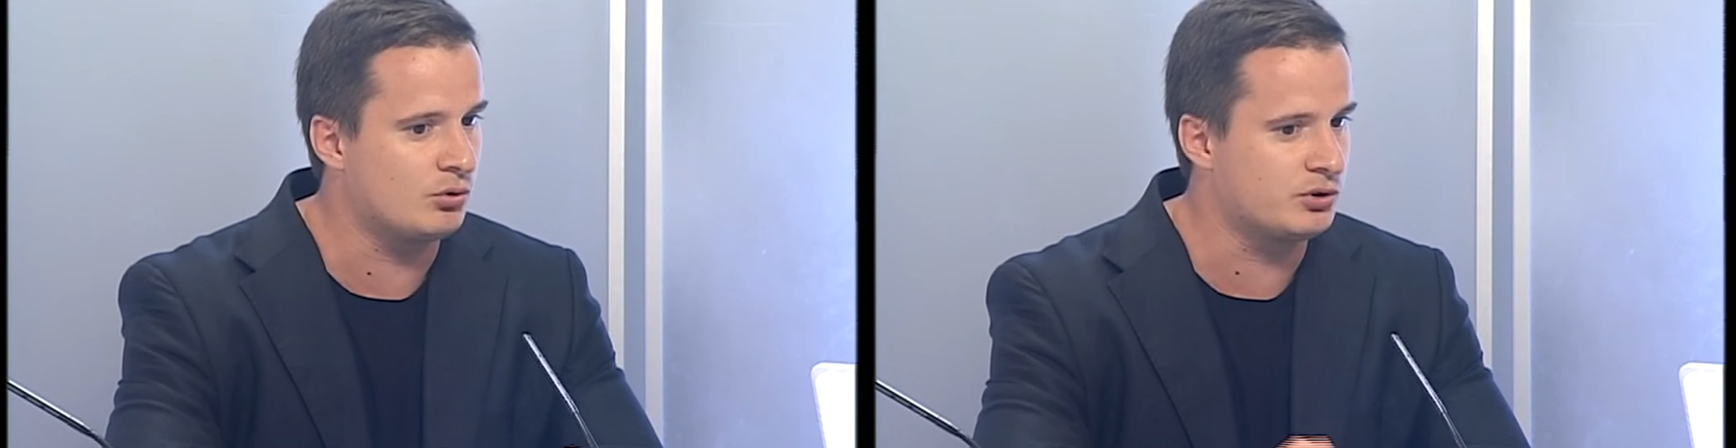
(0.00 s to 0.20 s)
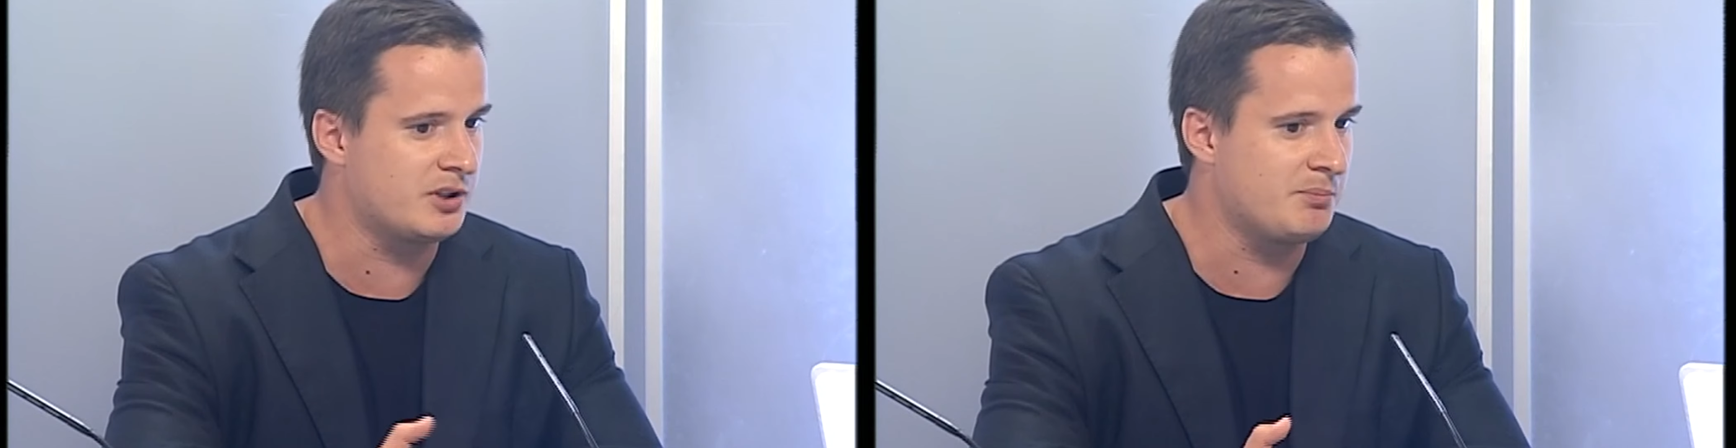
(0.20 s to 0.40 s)

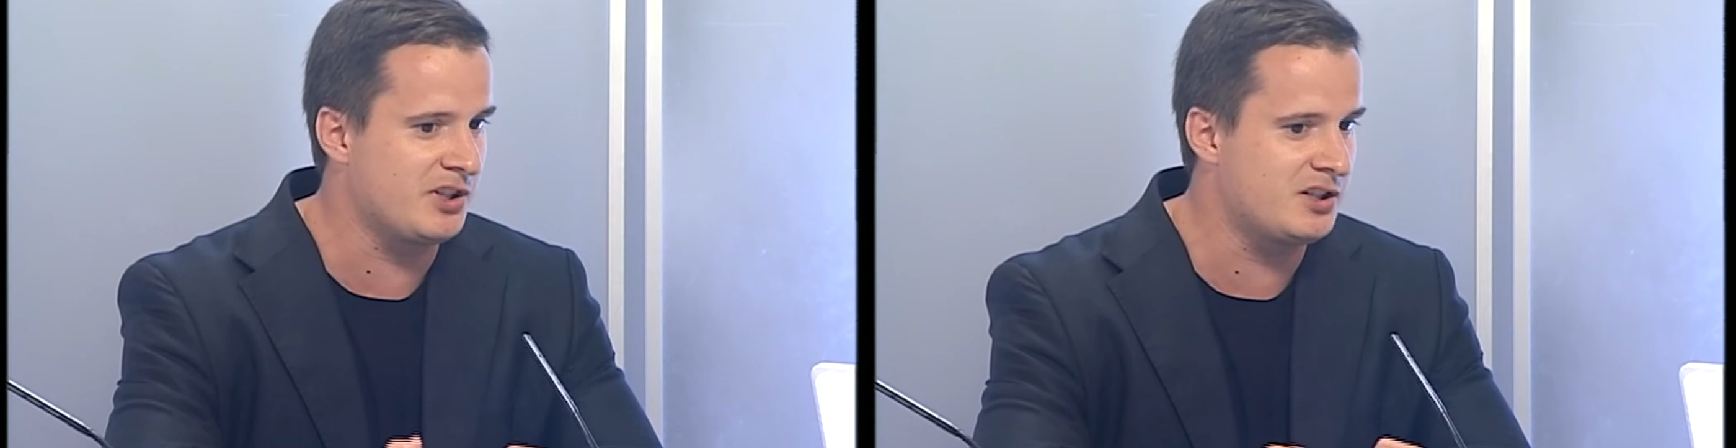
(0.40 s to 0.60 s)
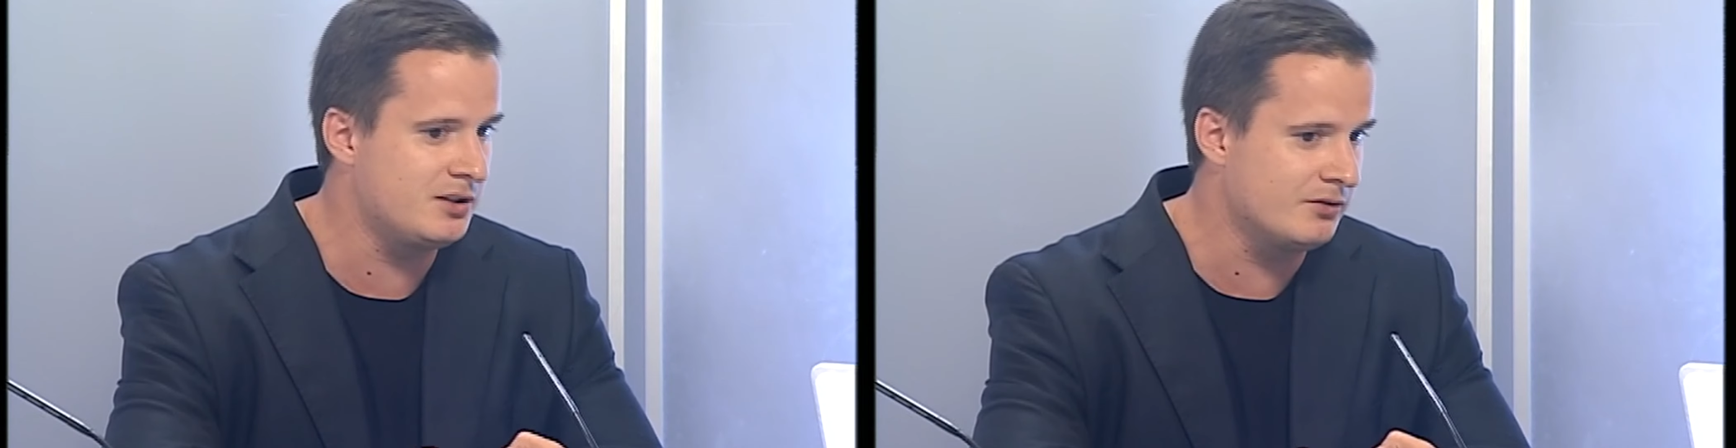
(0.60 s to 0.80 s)
от
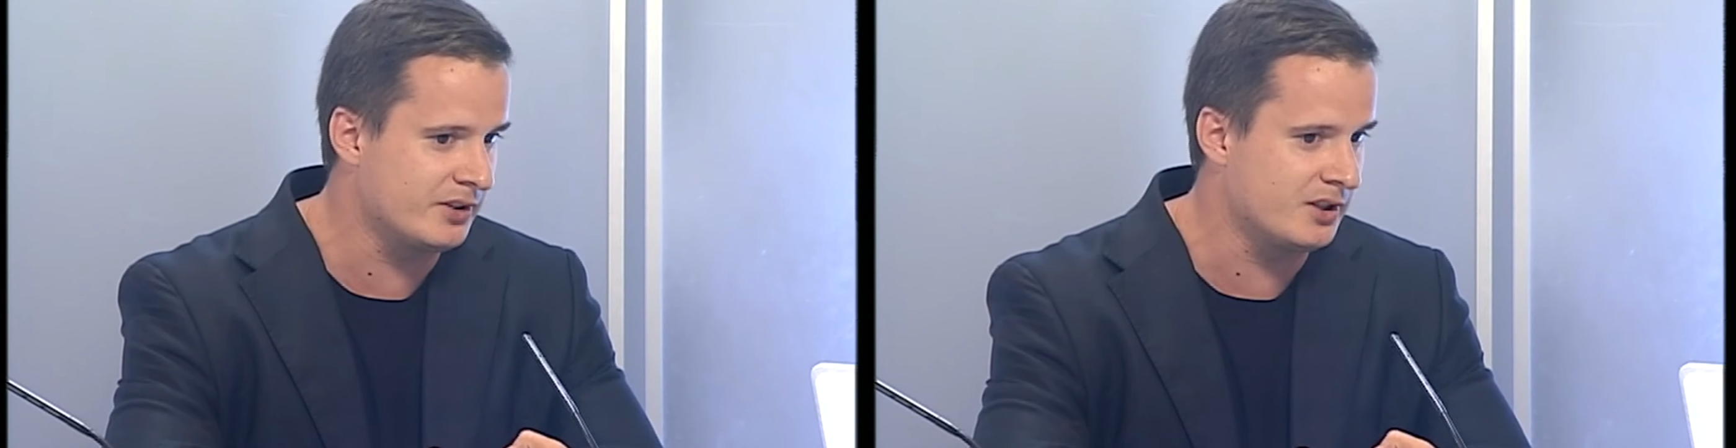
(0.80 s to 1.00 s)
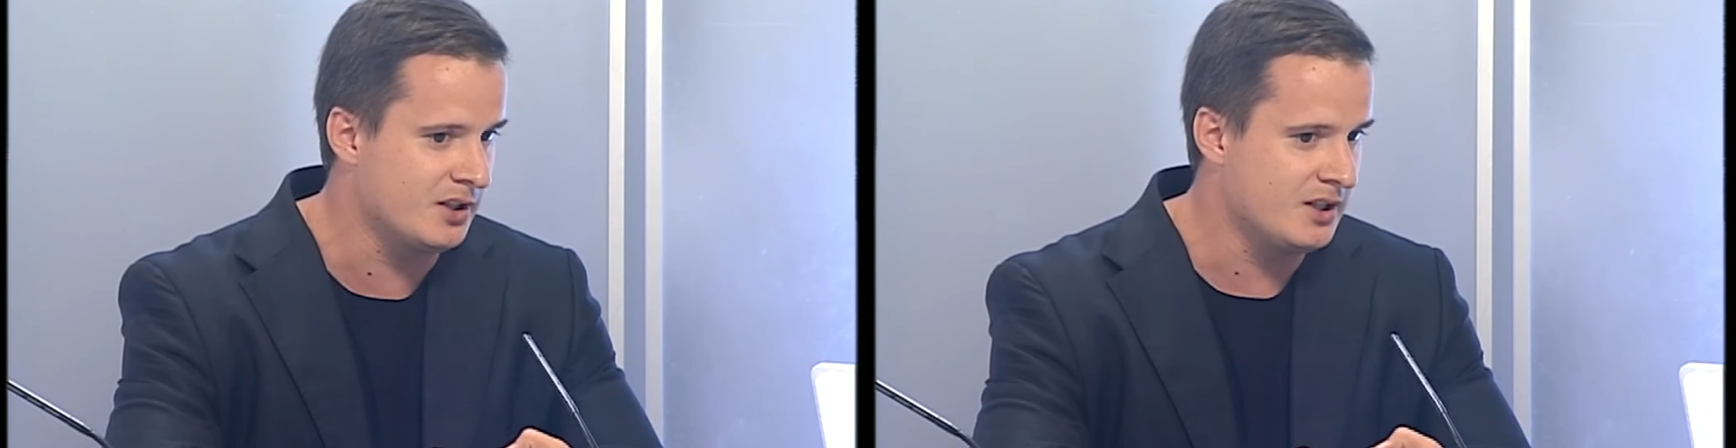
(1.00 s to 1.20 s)

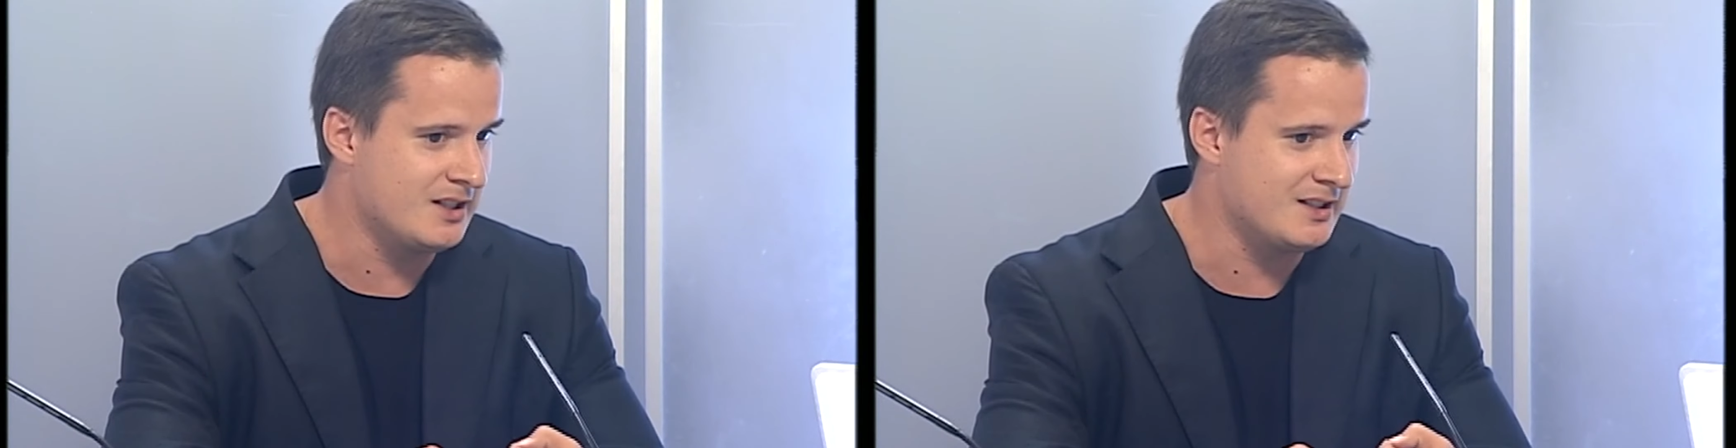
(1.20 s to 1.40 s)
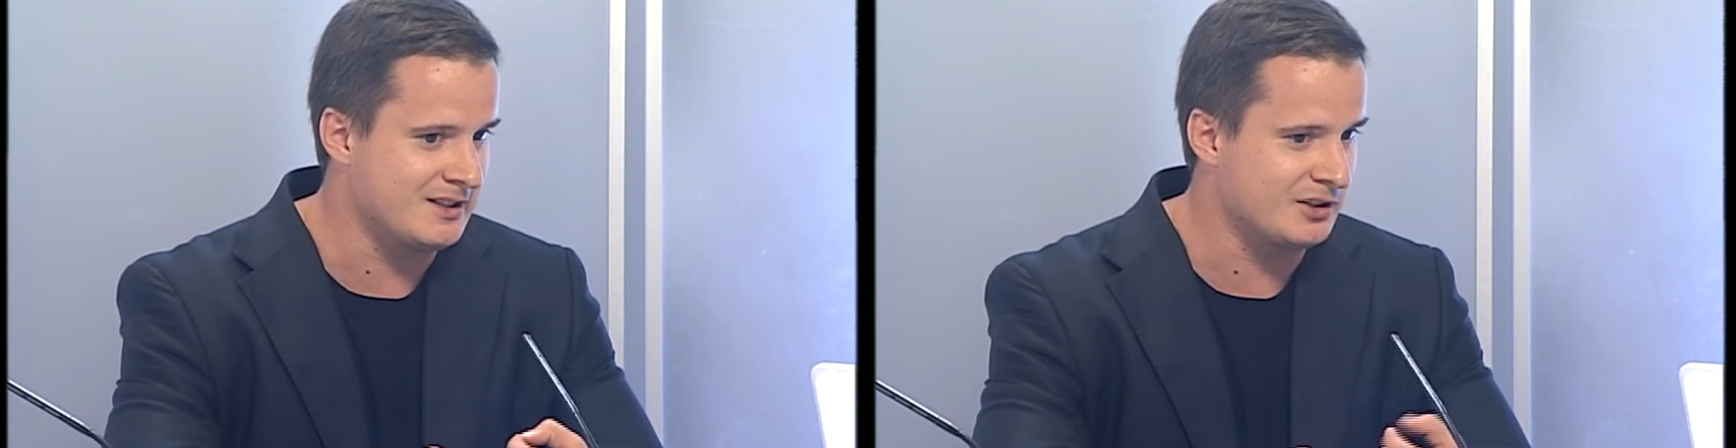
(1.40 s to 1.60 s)
репрессивной а,